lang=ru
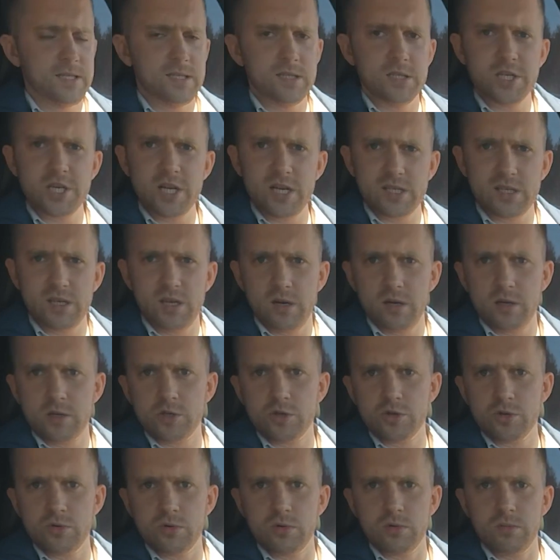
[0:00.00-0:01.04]
Сейчас я
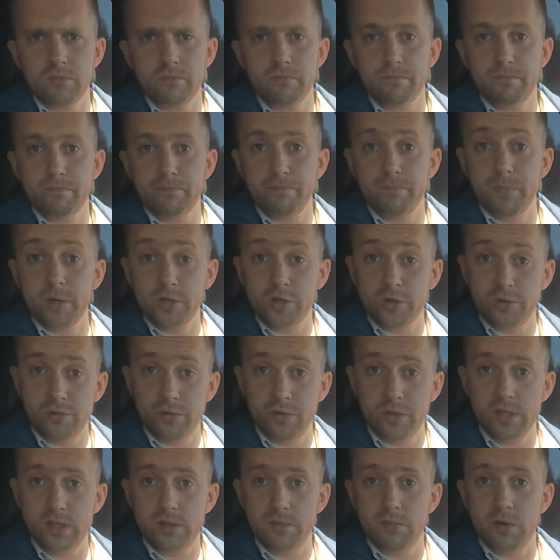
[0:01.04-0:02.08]
хочу
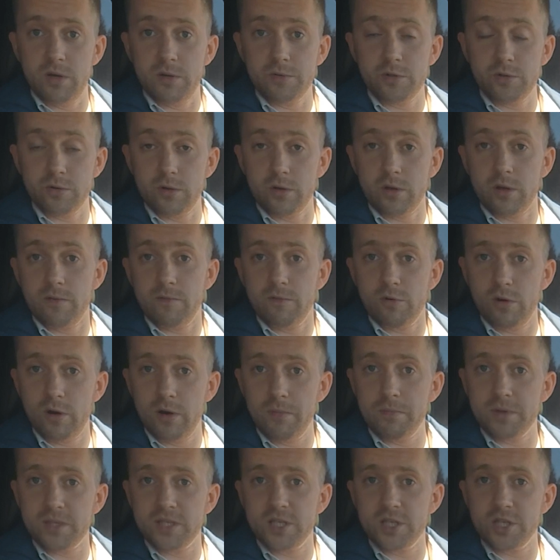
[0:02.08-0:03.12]
пощутить себя все-таки в
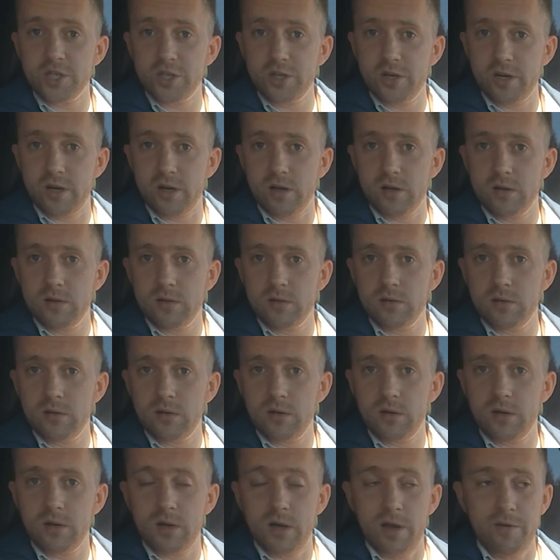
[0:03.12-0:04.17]
роли пассажира,
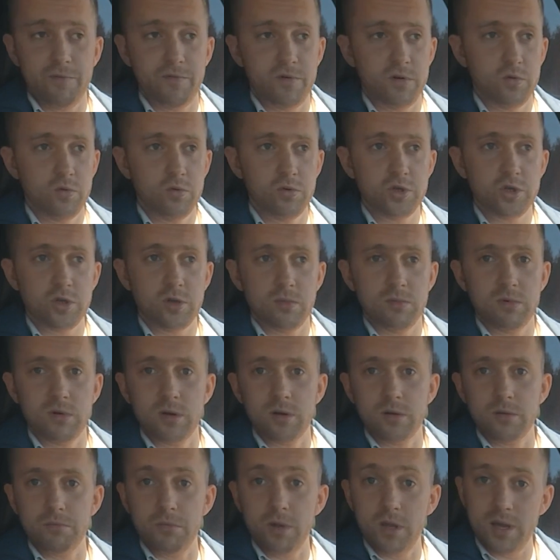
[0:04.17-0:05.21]
кайфануть,
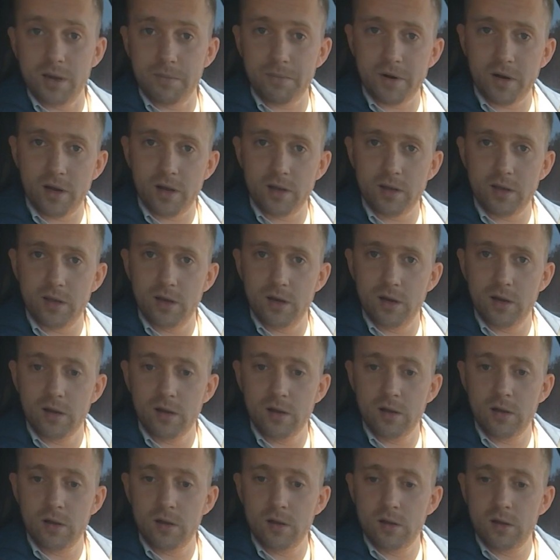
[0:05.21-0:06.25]
чтобы меня прокатили
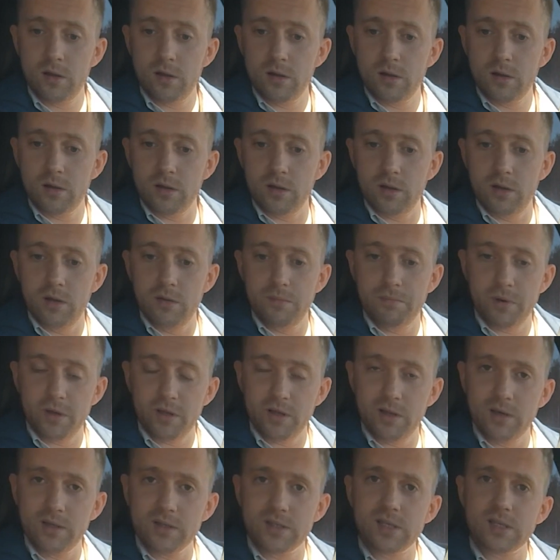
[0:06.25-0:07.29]
и
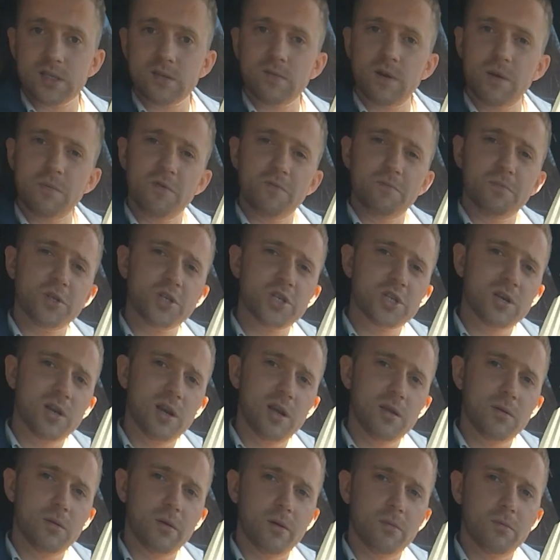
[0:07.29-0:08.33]
поделиться с вами
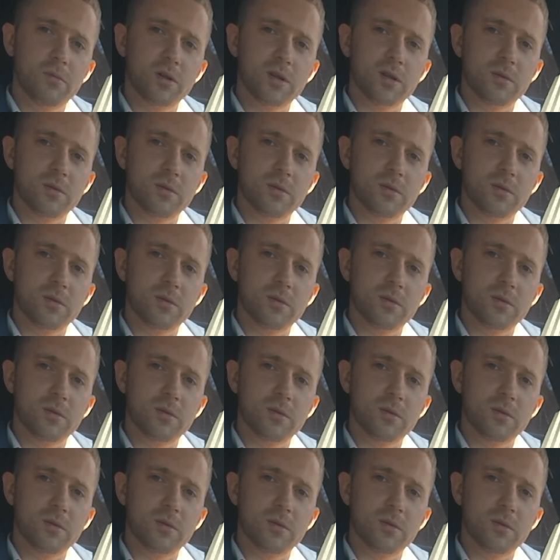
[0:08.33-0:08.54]
впечатлениями об